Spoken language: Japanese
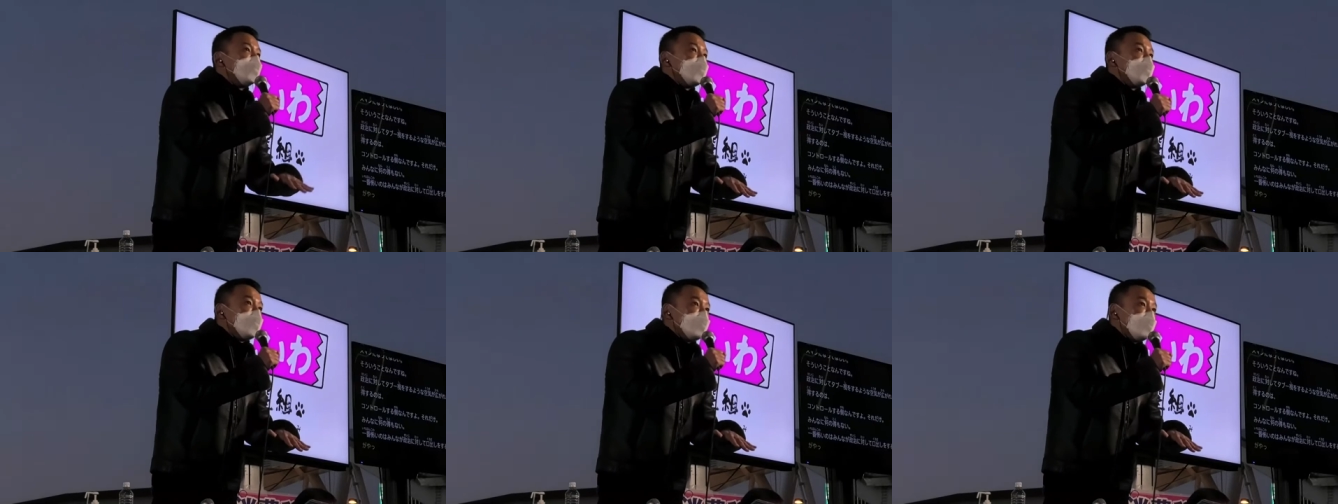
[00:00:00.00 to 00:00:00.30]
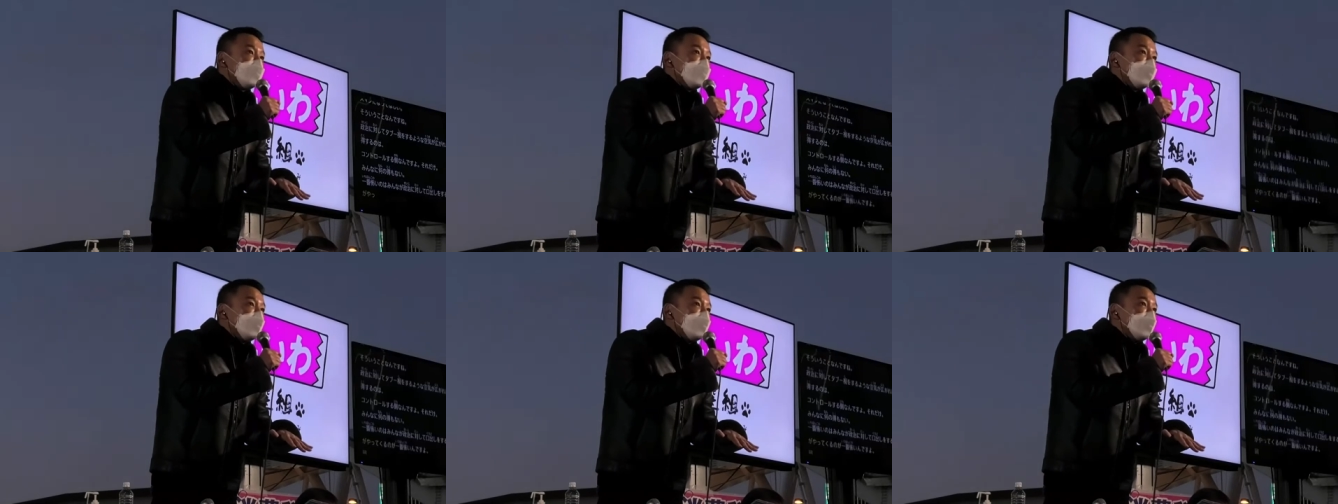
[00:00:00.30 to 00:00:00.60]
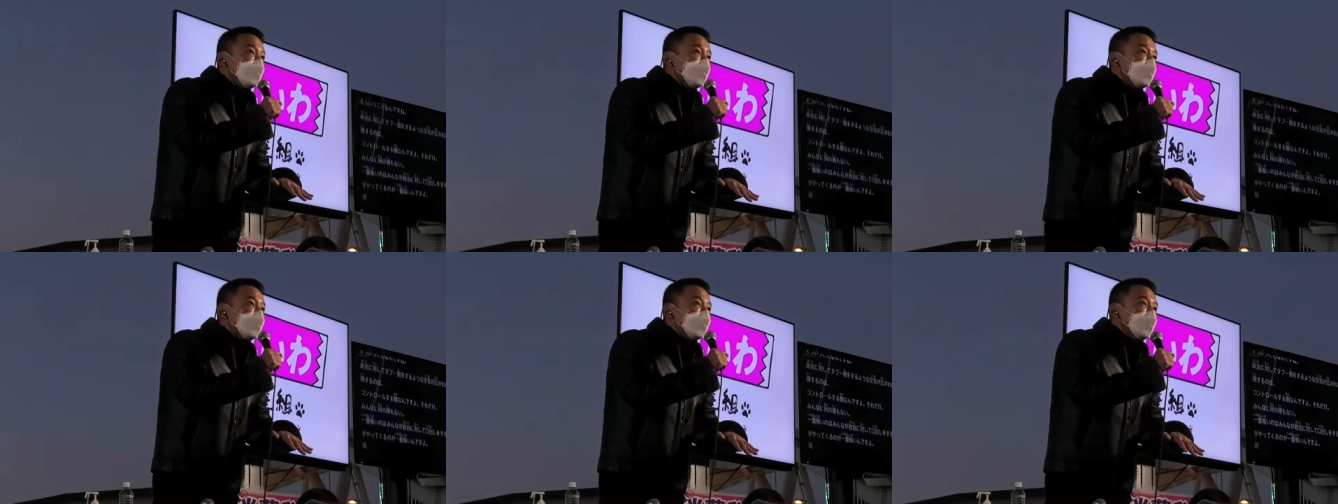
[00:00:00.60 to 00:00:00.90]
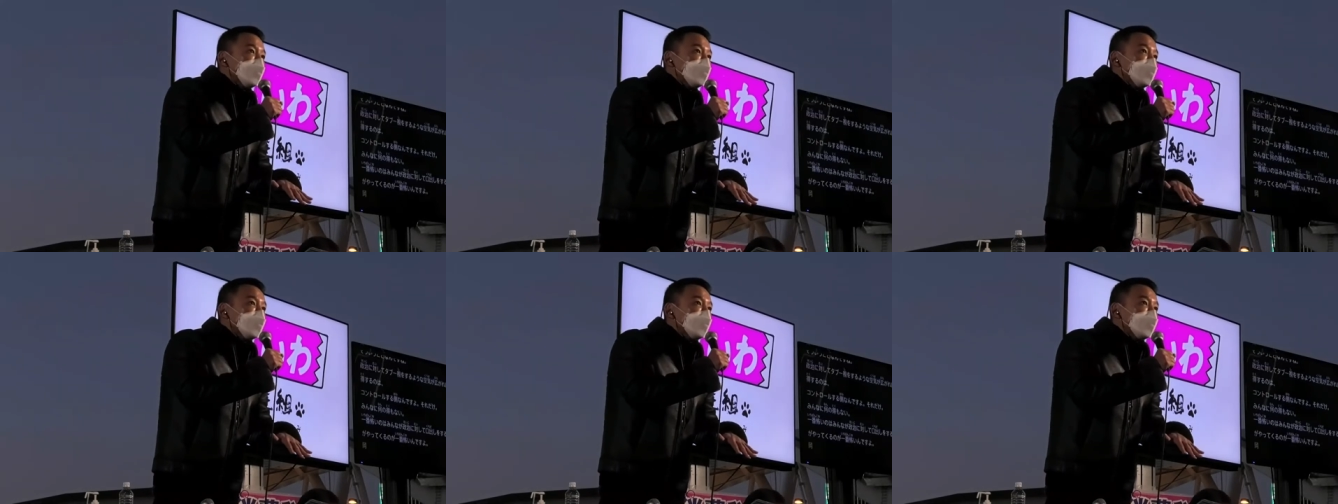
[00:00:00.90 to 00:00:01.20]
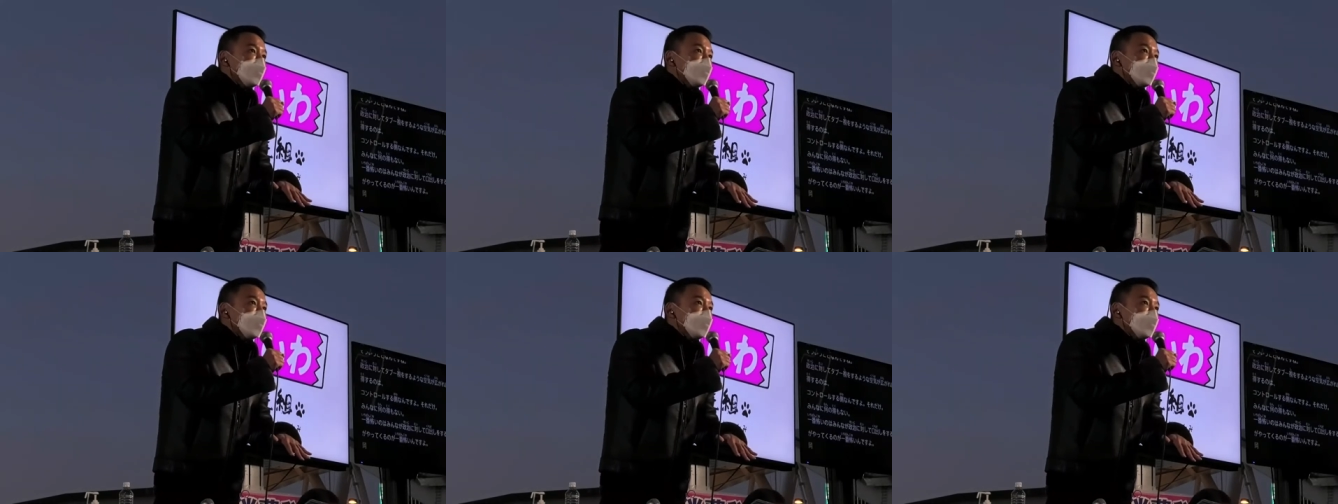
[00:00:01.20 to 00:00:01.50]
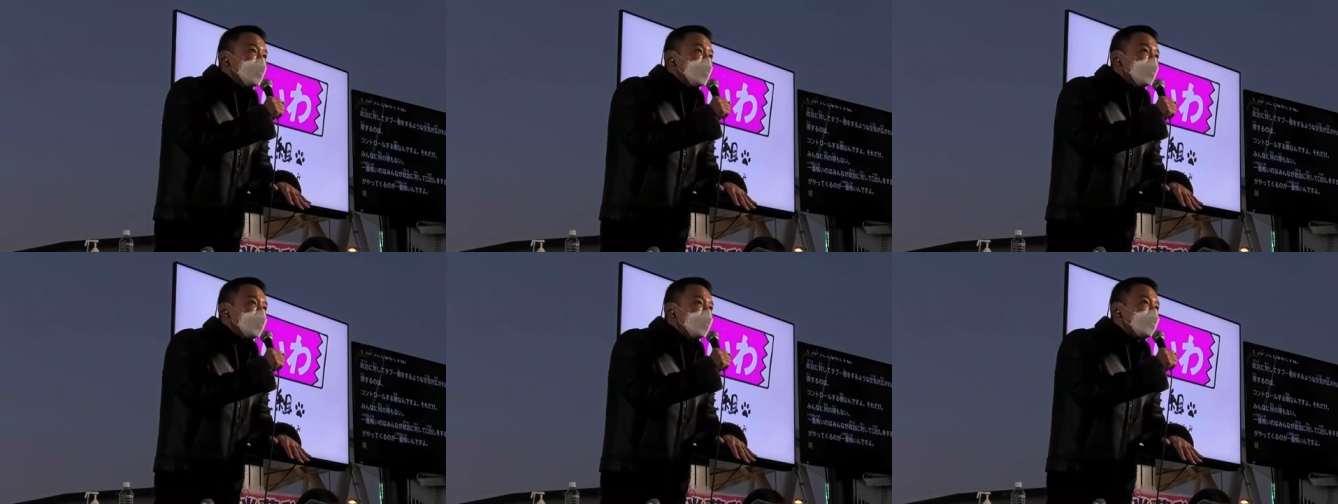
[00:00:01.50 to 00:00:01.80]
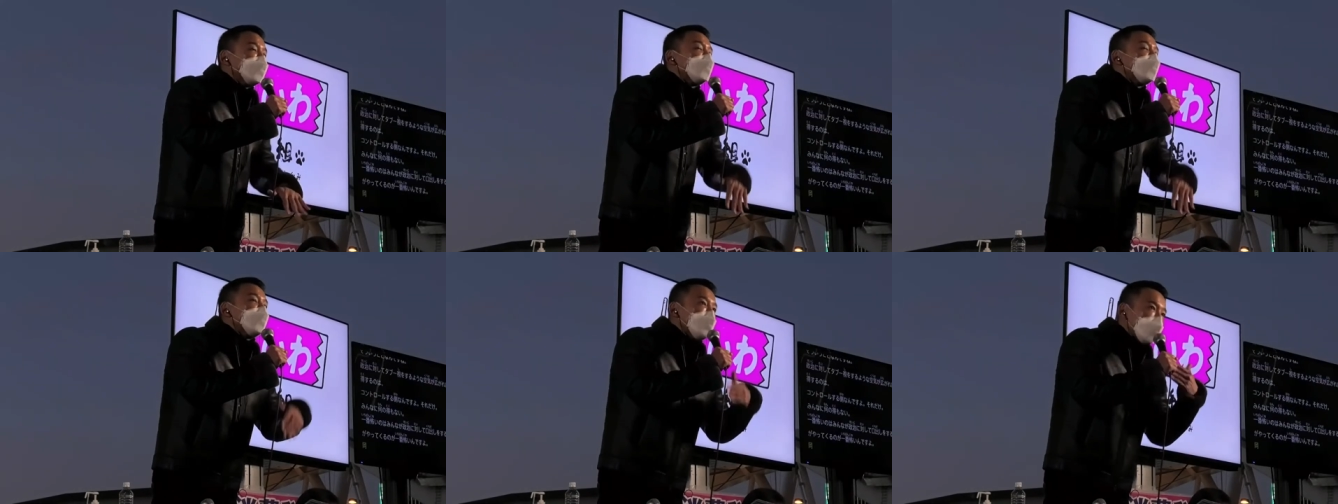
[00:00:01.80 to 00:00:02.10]
で共有していきながら、
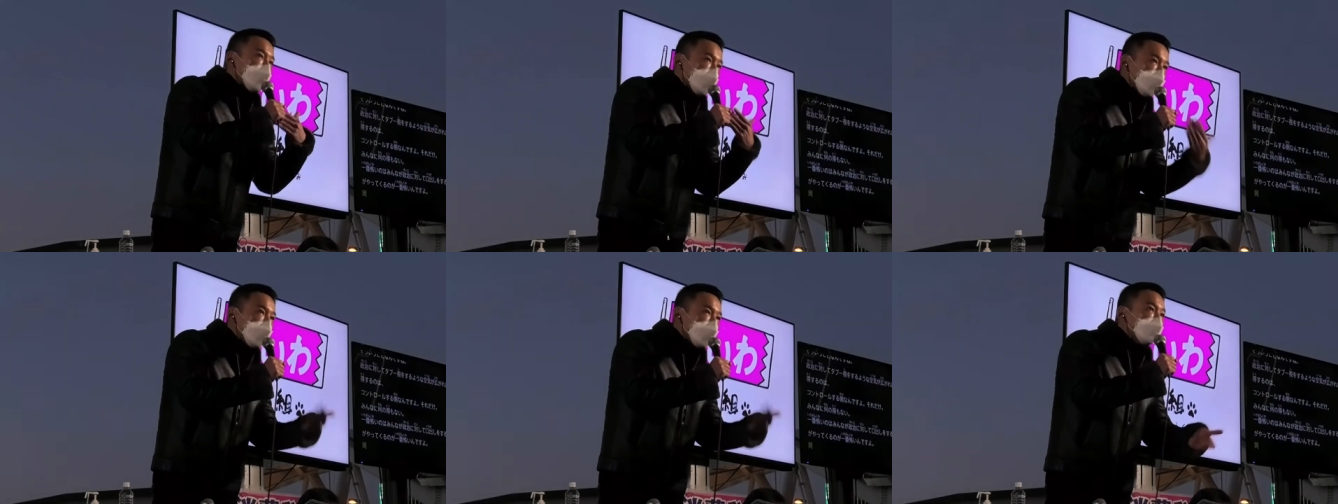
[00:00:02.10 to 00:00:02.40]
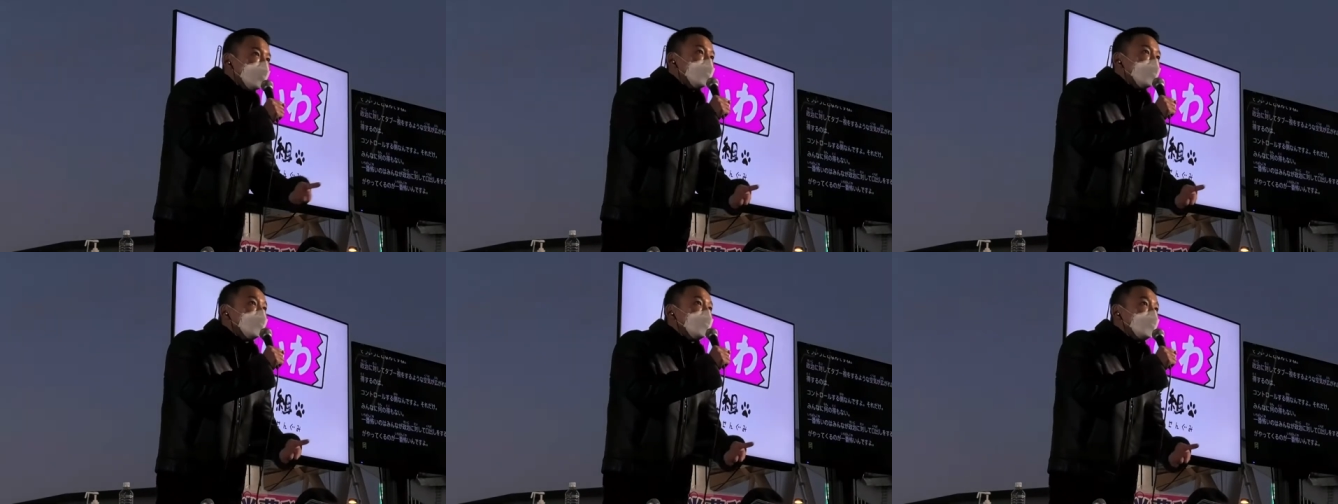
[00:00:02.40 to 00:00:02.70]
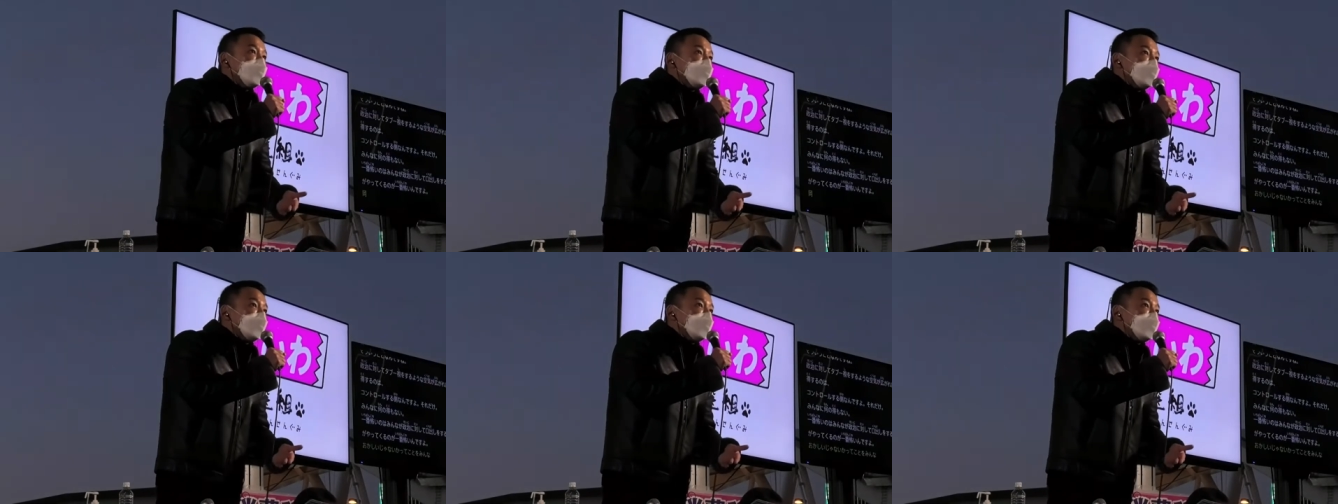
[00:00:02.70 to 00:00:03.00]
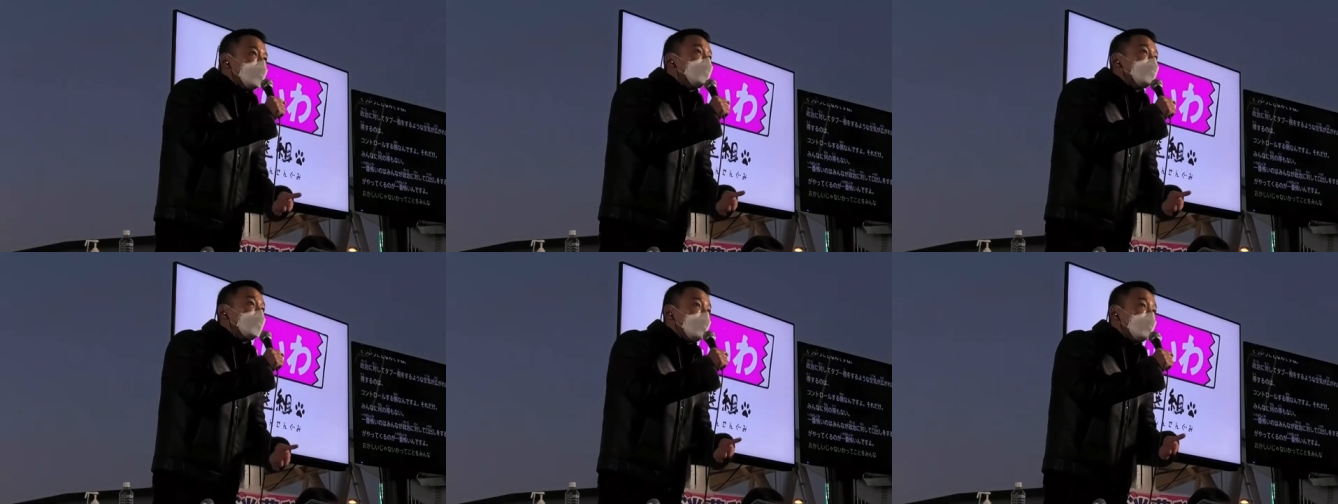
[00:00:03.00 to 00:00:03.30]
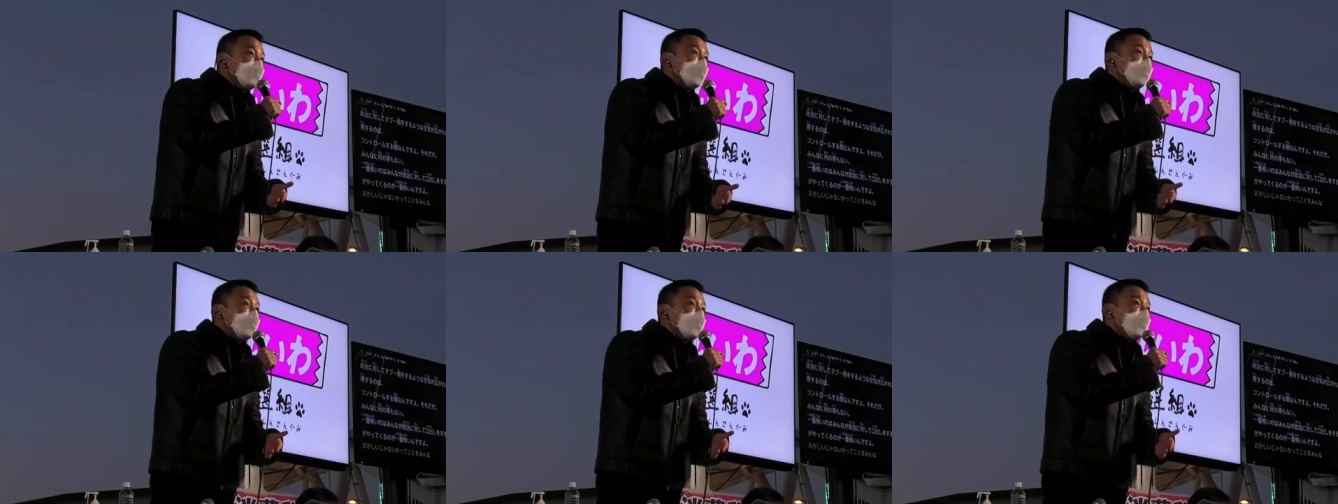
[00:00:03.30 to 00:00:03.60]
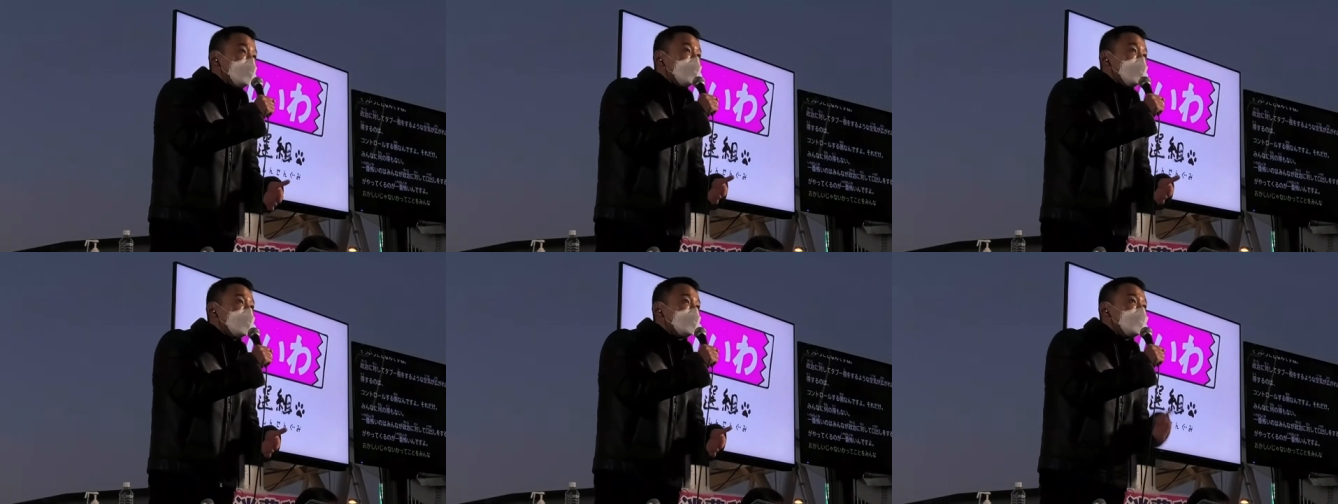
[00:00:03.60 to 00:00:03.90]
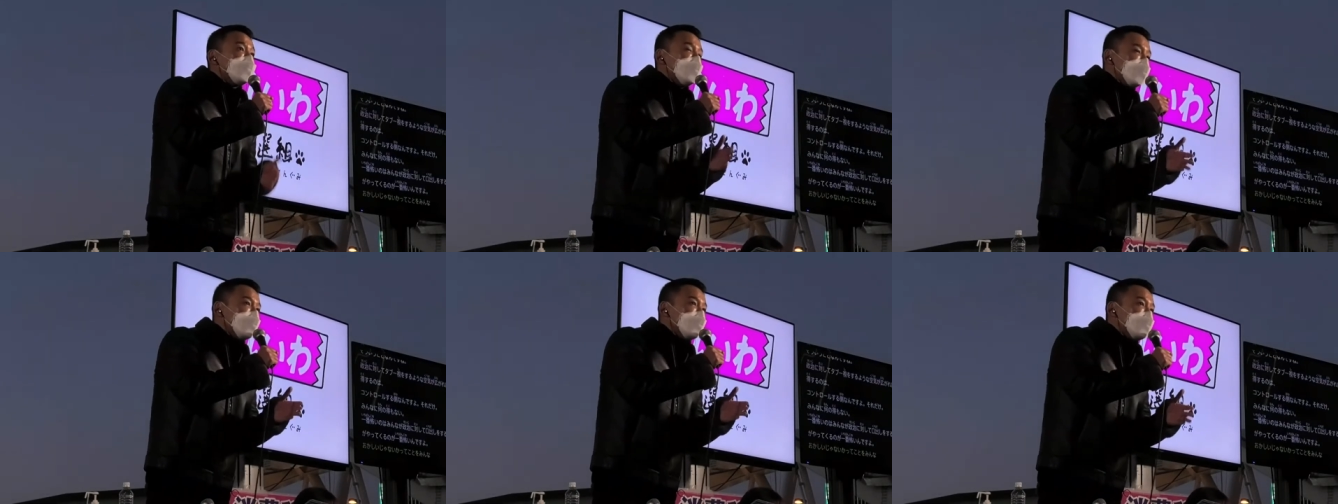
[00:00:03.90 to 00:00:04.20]
そこは変えていけるっていうこ
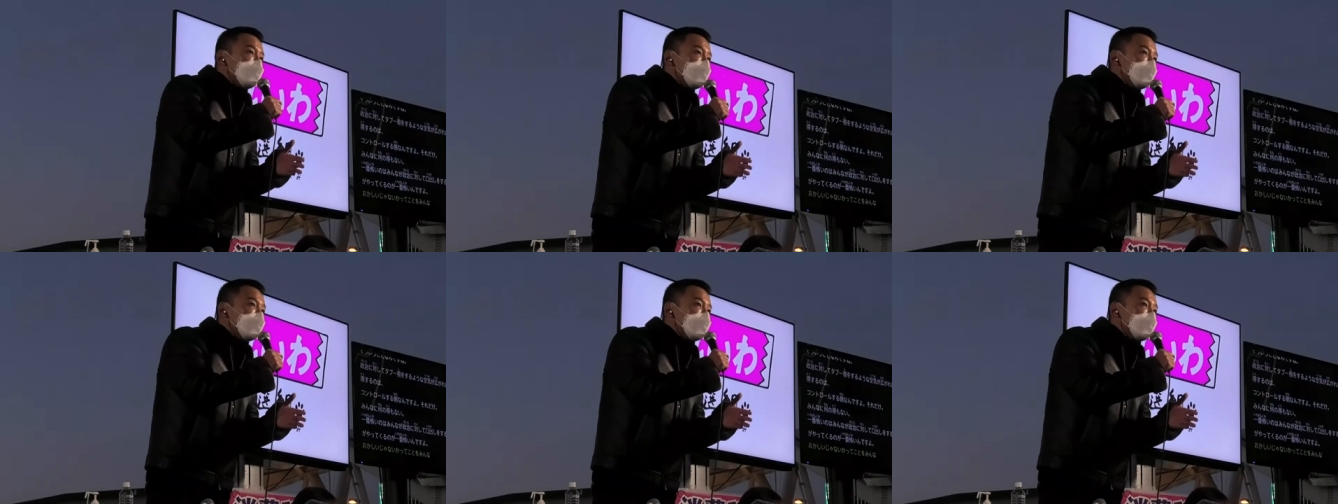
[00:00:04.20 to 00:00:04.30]
とを、